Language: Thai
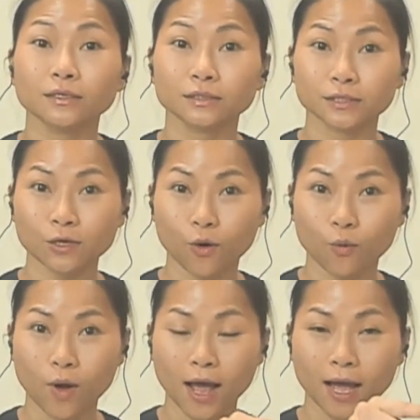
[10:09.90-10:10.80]
ช่อง
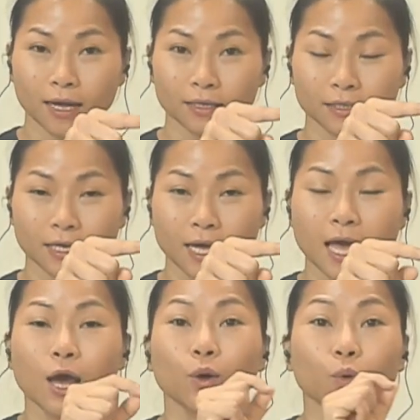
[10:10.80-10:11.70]
ว่าง
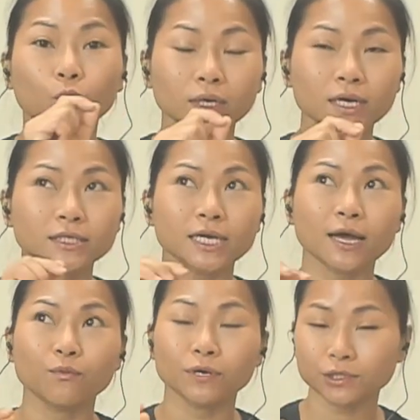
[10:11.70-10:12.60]
ครูเลือกใช้
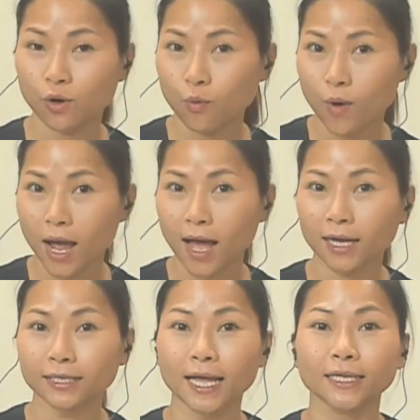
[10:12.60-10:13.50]
คำว่าช่องว่าง
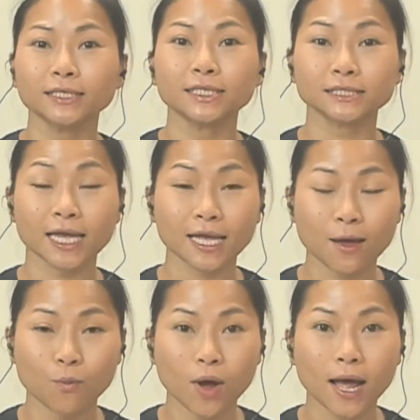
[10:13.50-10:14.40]
แทนที่จะใช้
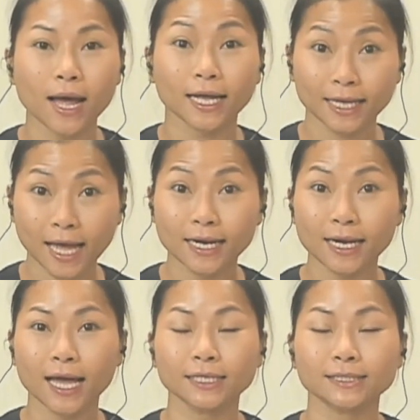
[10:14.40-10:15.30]
คำว่า กั้น
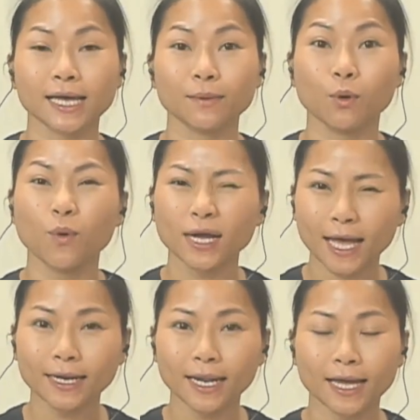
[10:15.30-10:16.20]
หายใจ เพราะว่า
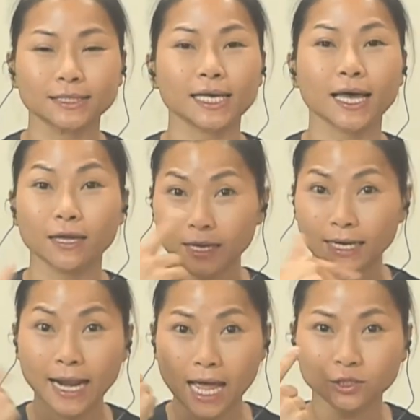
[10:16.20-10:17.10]
กั้นหายใจ
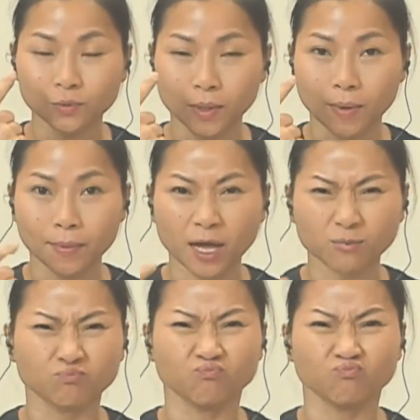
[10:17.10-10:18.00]
หน้าเราจะเป็นแบบเนี้ย
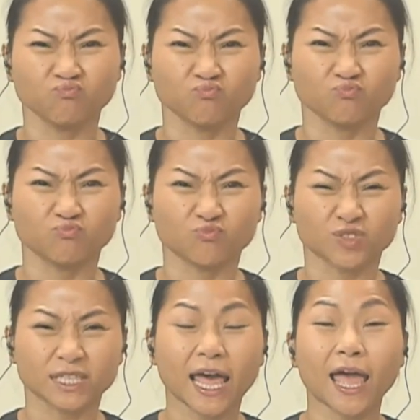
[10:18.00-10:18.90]

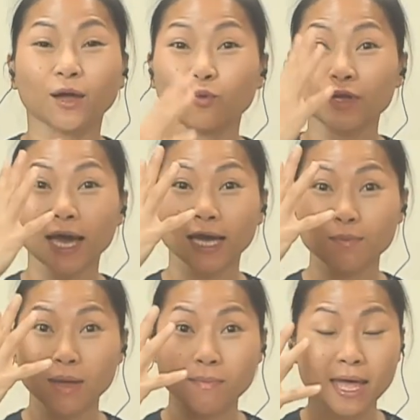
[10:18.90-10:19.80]
แต่ครูอยากให้
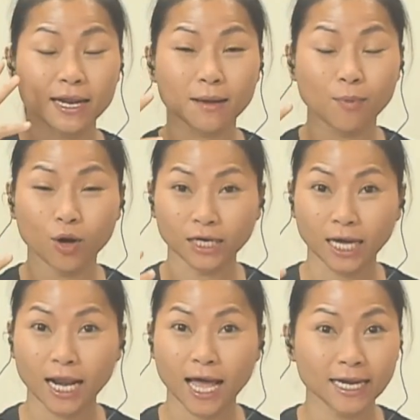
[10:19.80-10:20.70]
แม่ ๆ นะ ผ่อนค
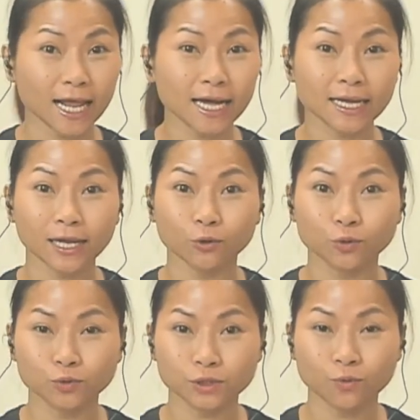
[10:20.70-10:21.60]
ลายร่างกายทุ
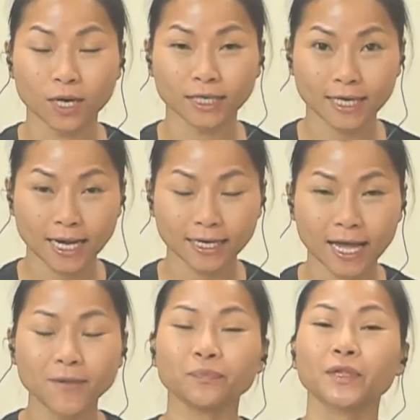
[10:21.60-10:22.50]
กส่วน ดังนั้
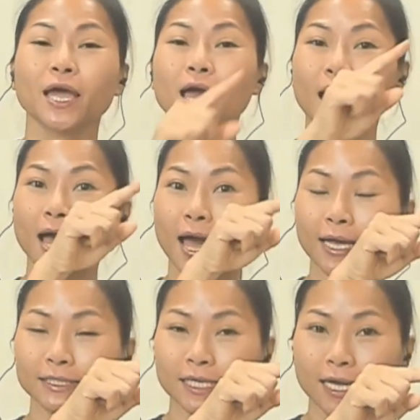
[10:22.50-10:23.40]
น หาย
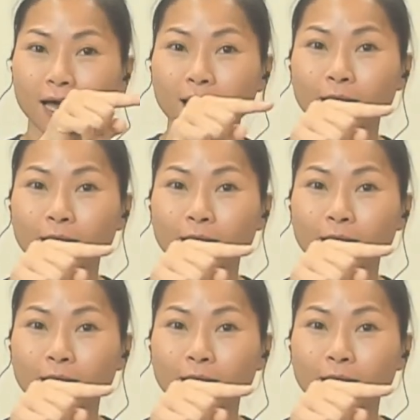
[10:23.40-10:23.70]
ใจเข้า